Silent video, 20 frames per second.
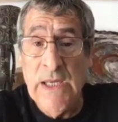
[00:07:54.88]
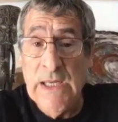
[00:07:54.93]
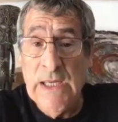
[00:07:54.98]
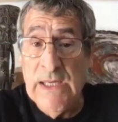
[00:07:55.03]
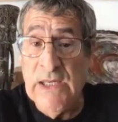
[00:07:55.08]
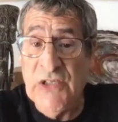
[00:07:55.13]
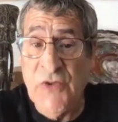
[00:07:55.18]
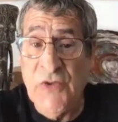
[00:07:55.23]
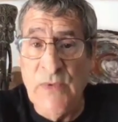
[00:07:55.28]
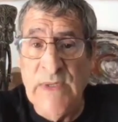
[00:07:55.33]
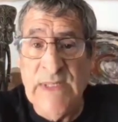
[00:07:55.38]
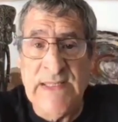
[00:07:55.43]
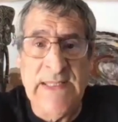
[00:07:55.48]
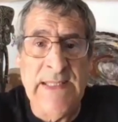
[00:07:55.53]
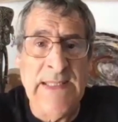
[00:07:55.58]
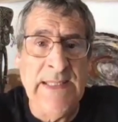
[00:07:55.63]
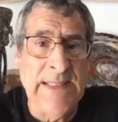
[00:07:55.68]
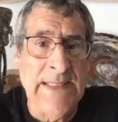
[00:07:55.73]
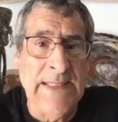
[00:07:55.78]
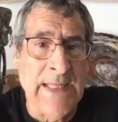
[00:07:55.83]
Et
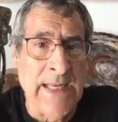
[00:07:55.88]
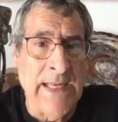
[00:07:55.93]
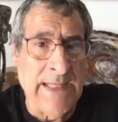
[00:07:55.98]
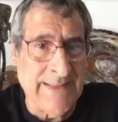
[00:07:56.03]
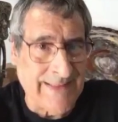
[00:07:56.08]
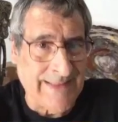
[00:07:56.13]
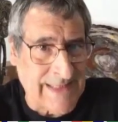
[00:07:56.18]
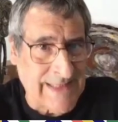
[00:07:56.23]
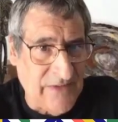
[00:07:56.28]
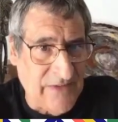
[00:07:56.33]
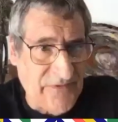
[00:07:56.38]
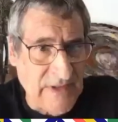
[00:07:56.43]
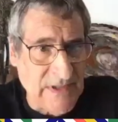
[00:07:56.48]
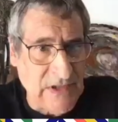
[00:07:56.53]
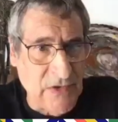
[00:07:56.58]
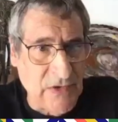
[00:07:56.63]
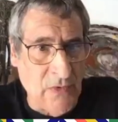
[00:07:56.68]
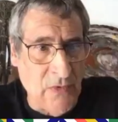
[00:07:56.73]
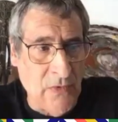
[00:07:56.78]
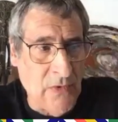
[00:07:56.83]
celui-ci, il est très
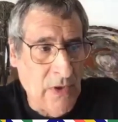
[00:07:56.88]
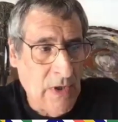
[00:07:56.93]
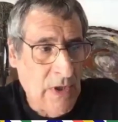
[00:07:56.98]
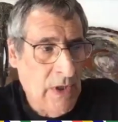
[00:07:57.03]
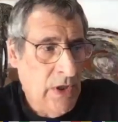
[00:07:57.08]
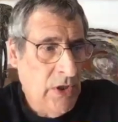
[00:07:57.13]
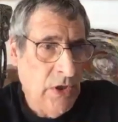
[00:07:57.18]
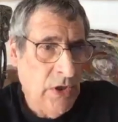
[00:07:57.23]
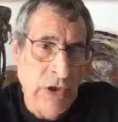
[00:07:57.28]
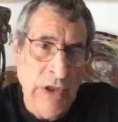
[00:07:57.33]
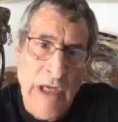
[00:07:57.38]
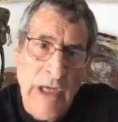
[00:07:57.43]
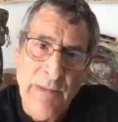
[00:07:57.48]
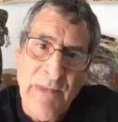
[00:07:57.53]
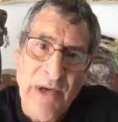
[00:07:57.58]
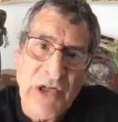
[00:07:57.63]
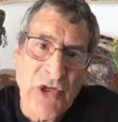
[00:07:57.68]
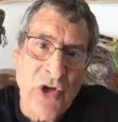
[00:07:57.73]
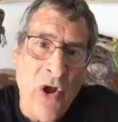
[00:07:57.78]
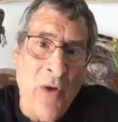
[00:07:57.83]
infectieux, il est
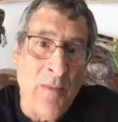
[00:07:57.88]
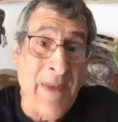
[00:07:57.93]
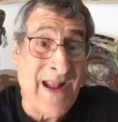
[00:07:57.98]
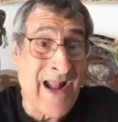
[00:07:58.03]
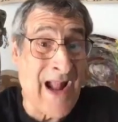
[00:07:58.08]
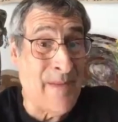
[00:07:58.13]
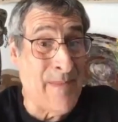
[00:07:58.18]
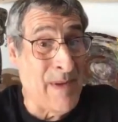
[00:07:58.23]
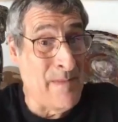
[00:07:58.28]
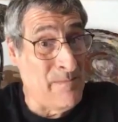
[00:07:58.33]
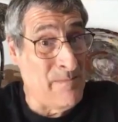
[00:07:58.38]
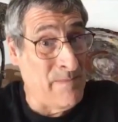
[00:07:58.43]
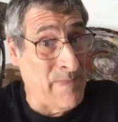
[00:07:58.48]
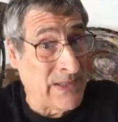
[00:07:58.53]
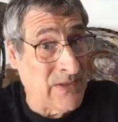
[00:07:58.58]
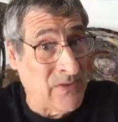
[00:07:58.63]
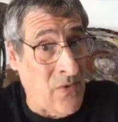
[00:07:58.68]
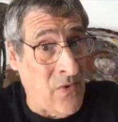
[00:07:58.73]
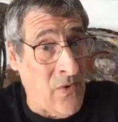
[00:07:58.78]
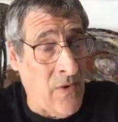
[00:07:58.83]
méchant, mais quand même pas
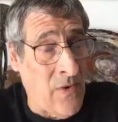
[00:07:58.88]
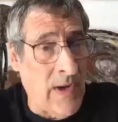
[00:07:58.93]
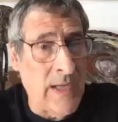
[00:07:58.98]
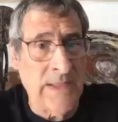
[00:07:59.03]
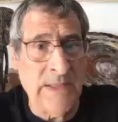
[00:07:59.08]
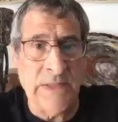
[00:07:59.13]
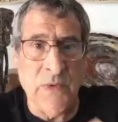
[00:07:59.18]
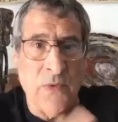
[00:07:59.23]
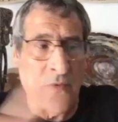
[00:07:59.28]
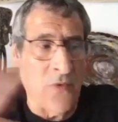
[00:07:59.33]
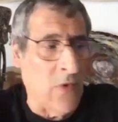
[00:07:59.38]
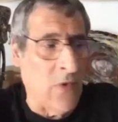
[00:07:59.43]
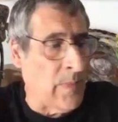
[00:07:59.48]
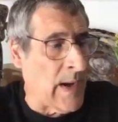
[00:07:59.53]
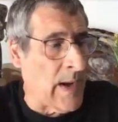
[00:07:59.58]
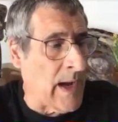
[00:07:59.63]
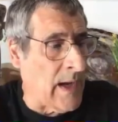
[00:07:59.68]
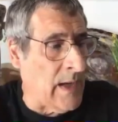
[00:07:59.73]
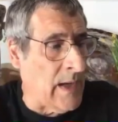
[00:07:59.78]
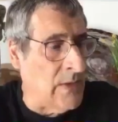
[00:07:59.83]
trop, hein, si on
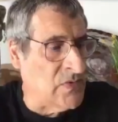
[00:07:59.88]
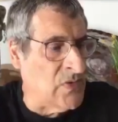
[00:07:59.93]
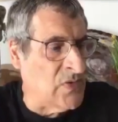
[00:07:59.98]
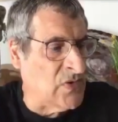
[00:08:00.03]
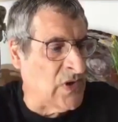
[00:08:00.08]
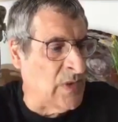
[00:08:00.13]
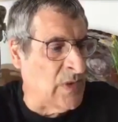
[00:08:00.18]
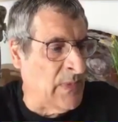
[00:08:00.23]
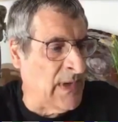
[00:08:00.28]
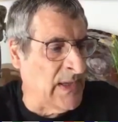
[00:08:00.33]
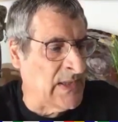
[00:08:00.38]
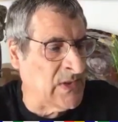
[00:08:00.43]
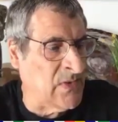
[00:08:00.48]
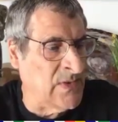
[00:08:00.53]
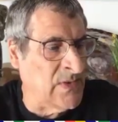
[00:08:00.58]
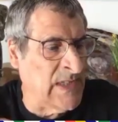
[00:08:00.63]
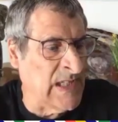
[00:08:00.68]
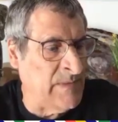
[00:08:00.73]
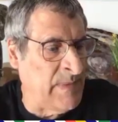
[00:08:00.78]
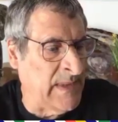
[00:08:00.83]
compare justement à ce que
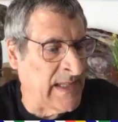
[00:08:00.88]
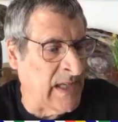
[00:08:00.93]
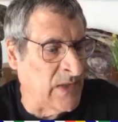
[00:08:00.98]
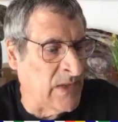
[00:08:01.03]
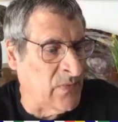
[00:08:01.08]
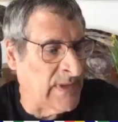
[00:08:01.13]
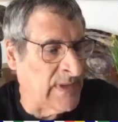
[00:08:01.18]
j'expliquais tout